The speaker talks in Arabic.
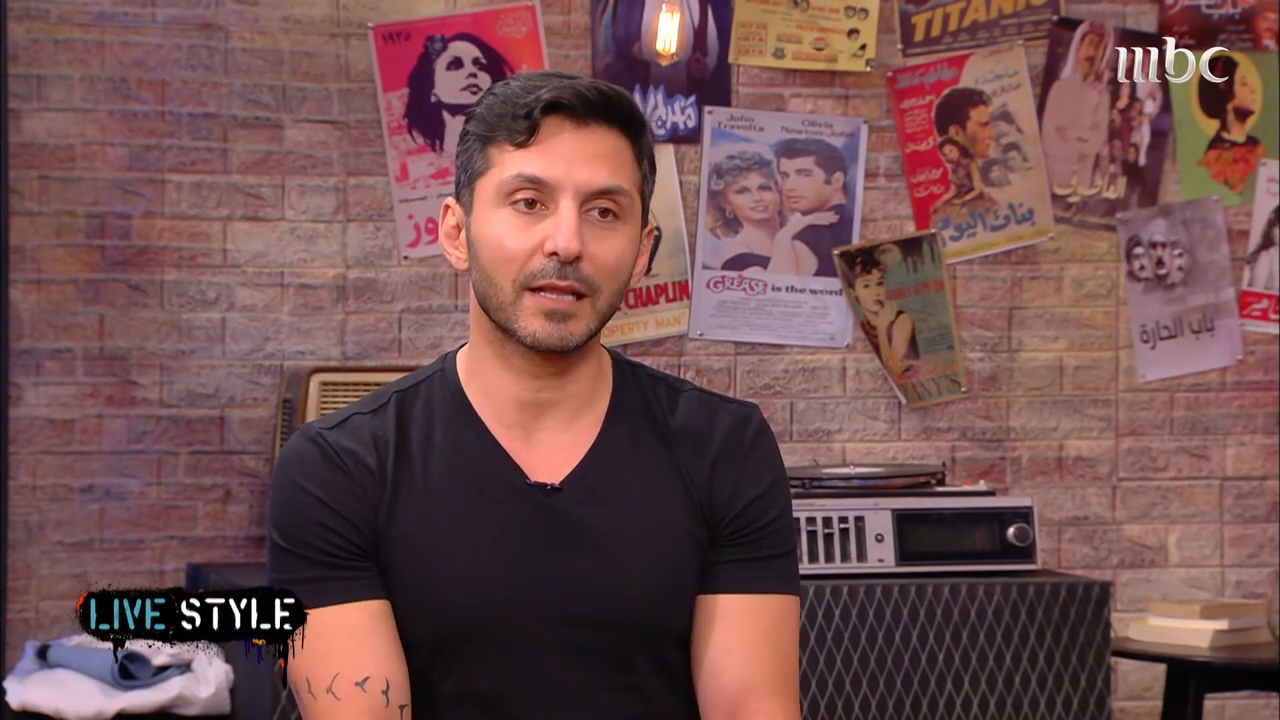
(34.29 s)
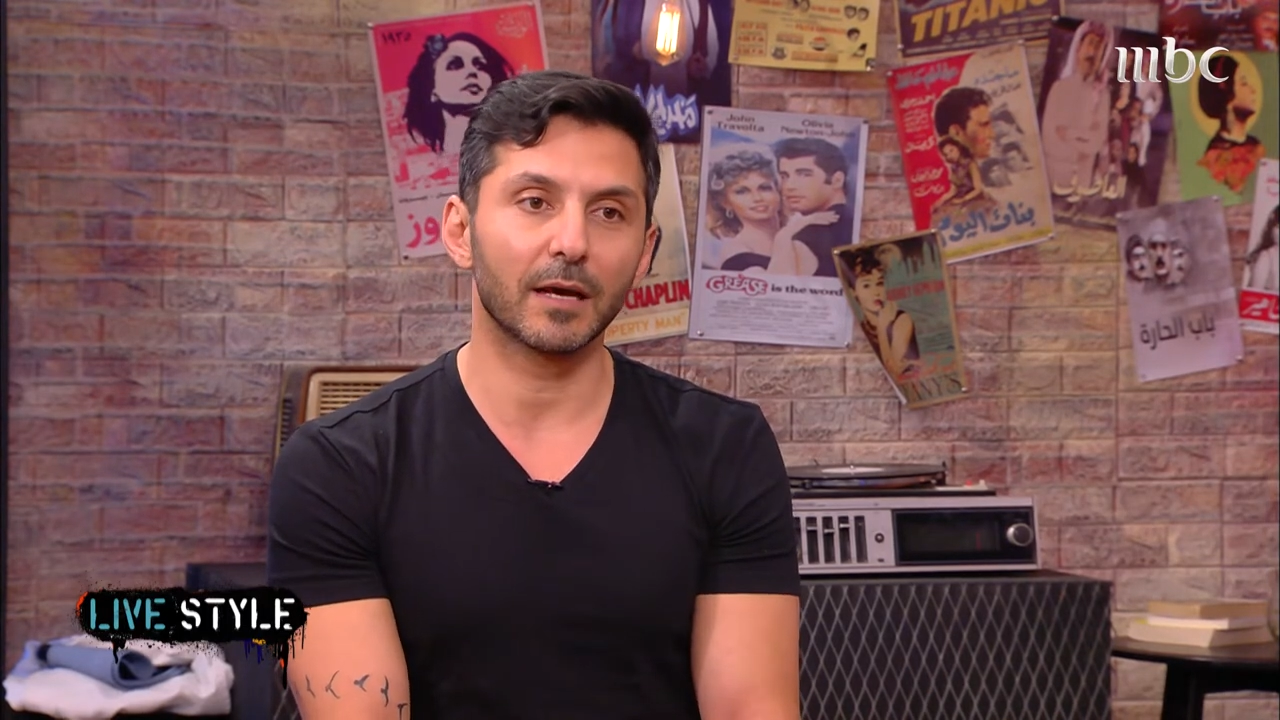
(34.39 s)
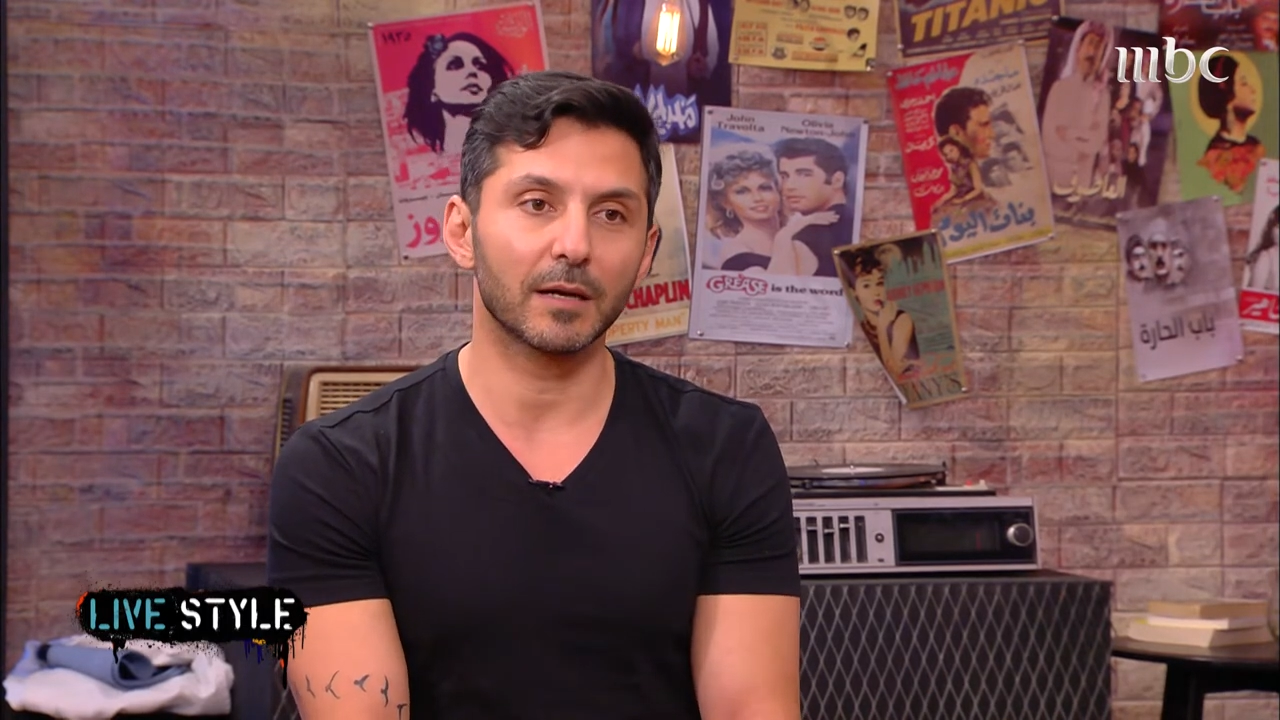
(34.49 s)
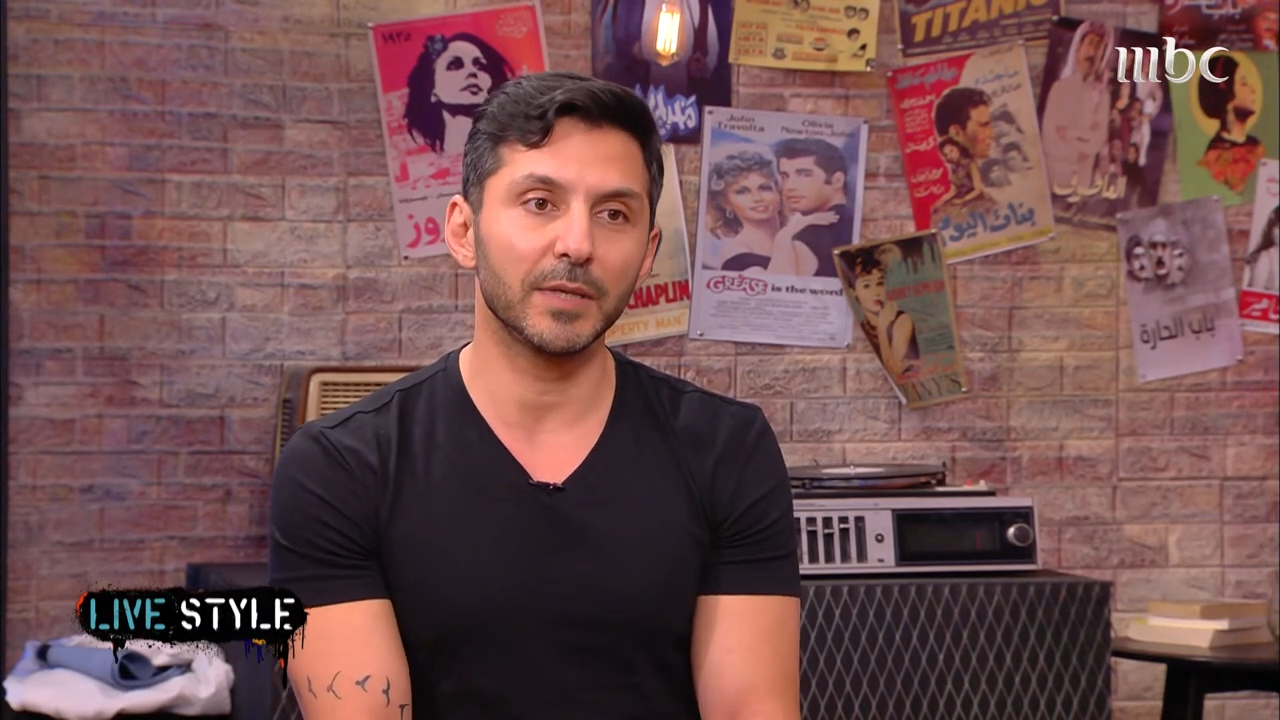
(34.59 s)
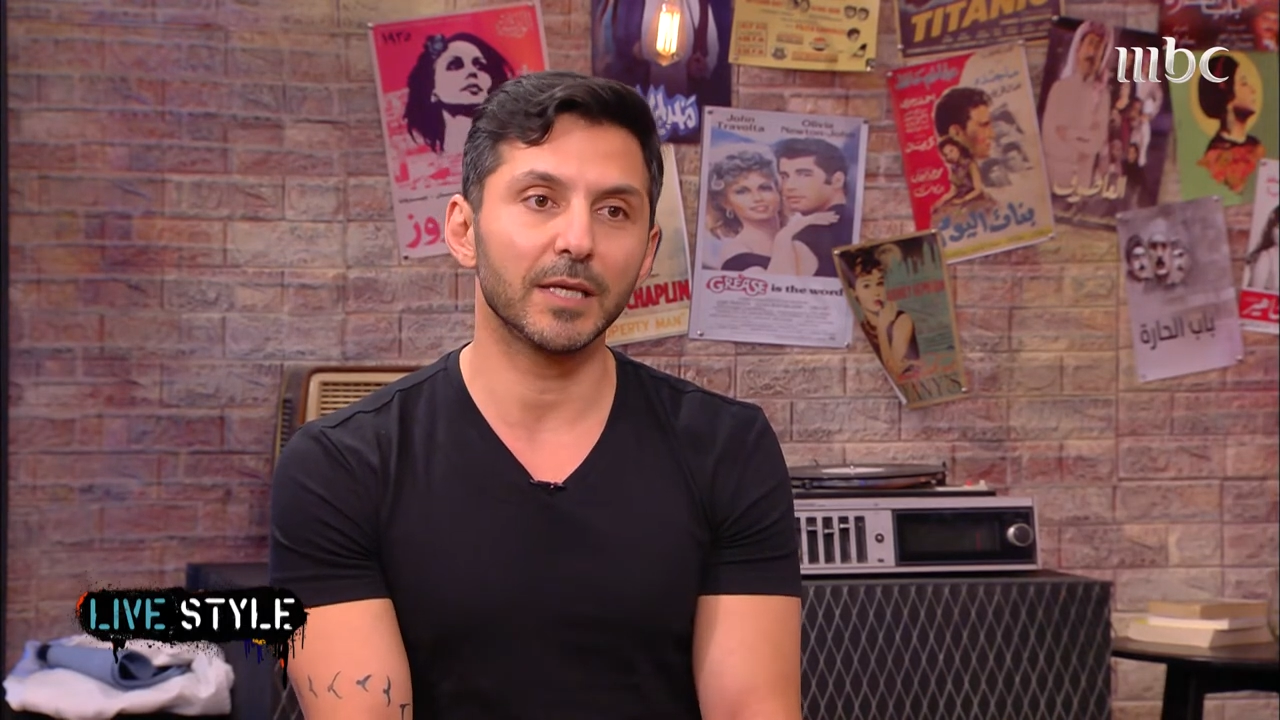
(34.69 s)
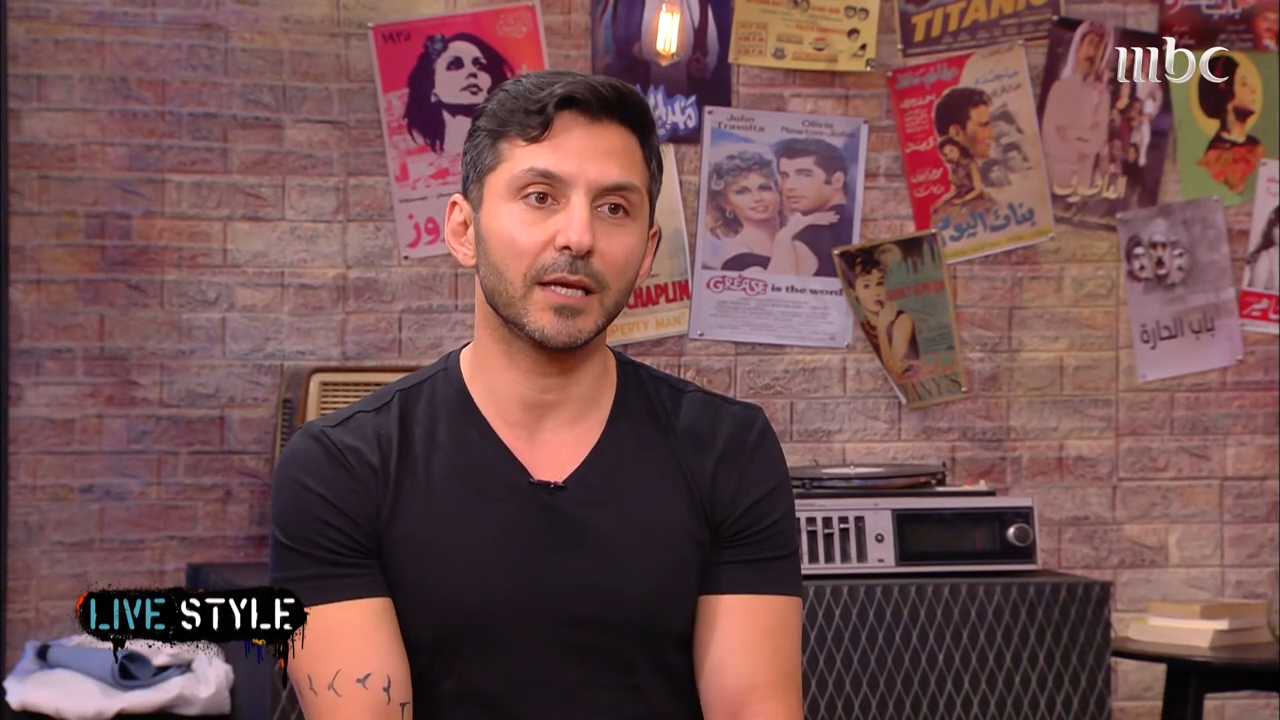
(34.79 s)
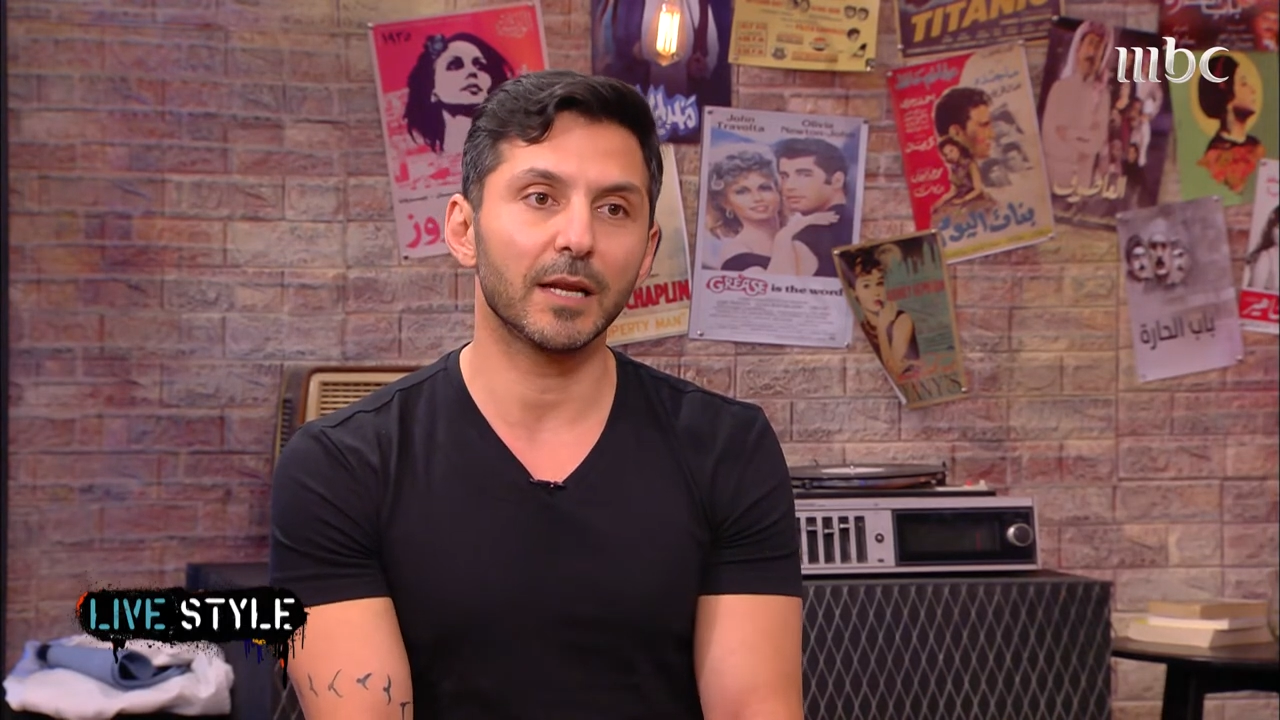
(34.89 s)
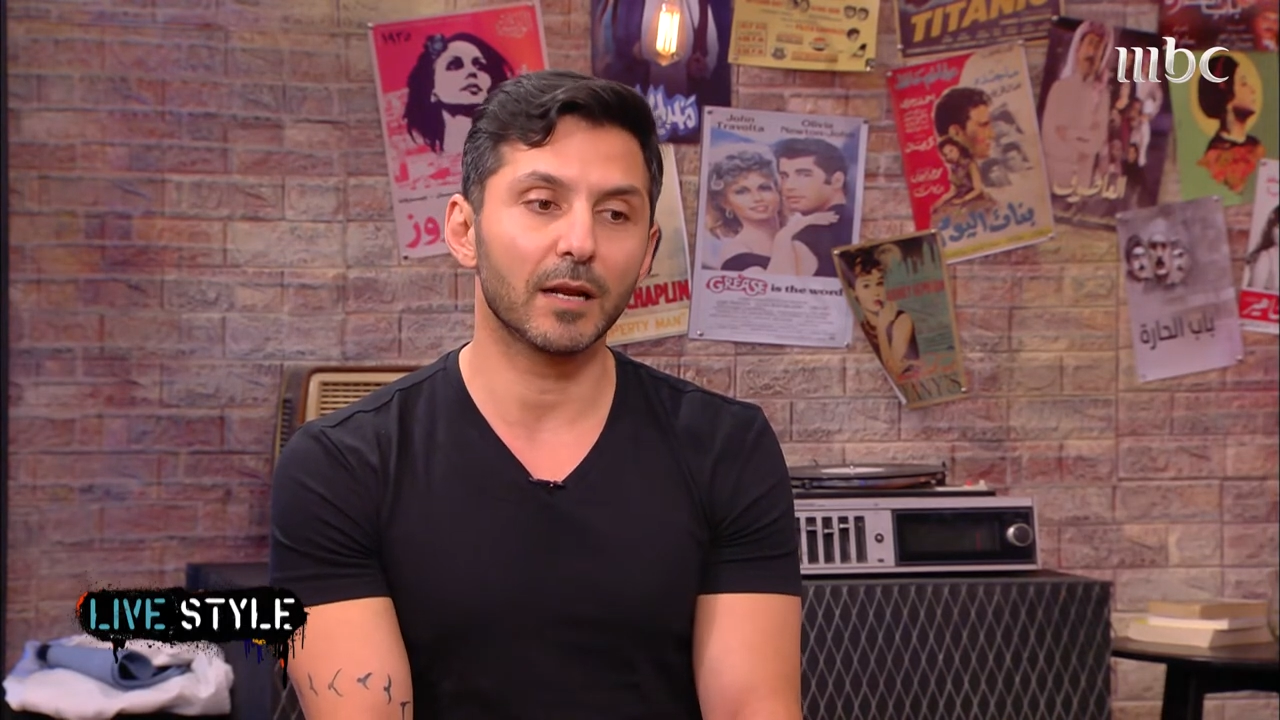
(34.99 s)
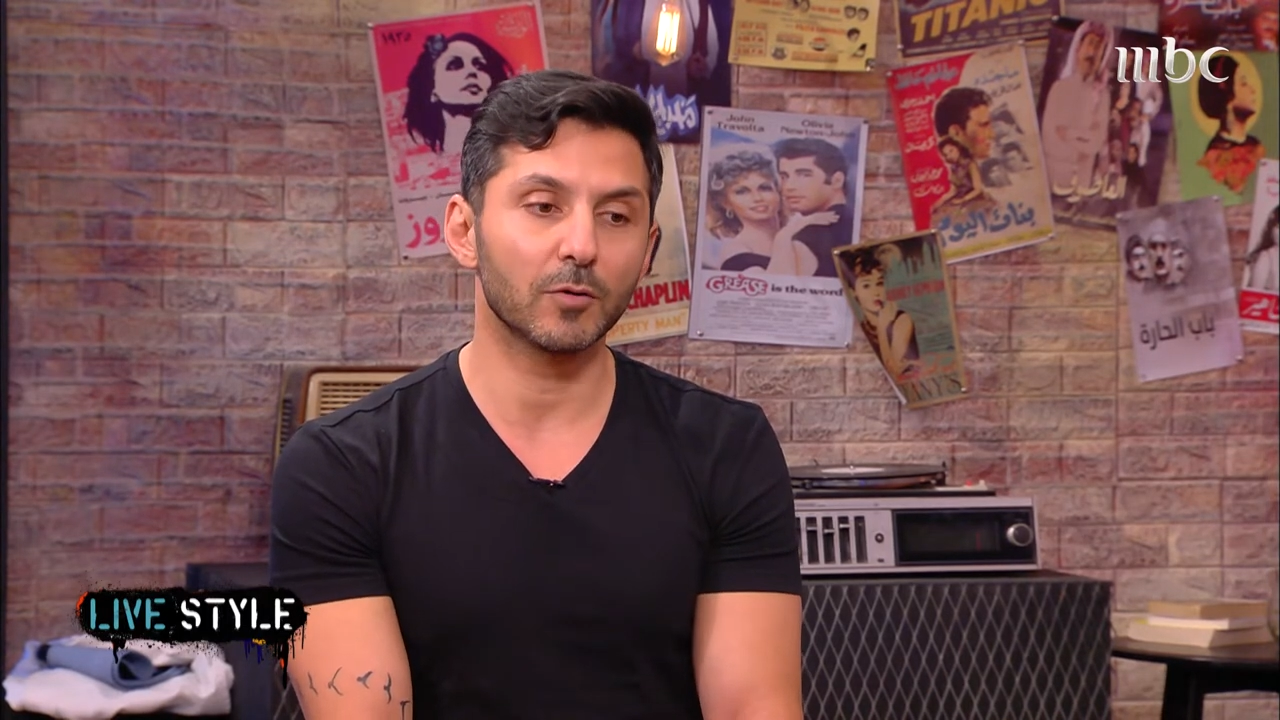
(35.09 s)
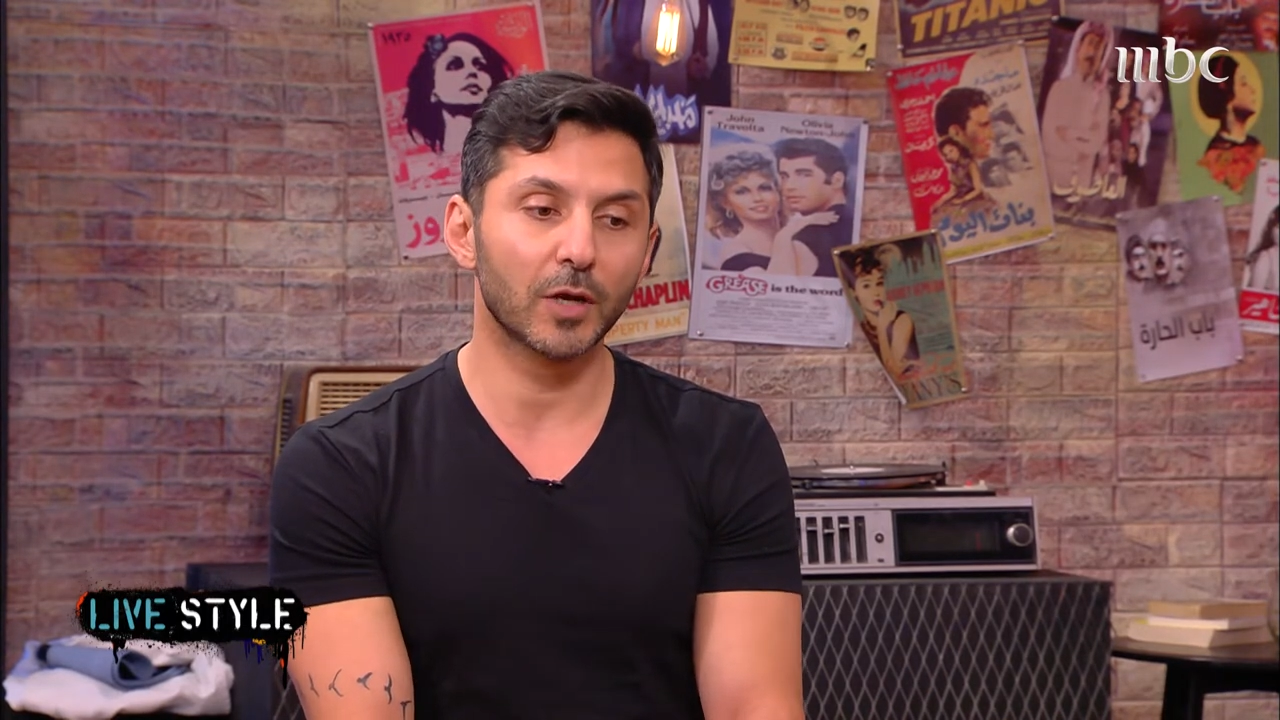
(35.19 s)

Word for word: العربيه لانه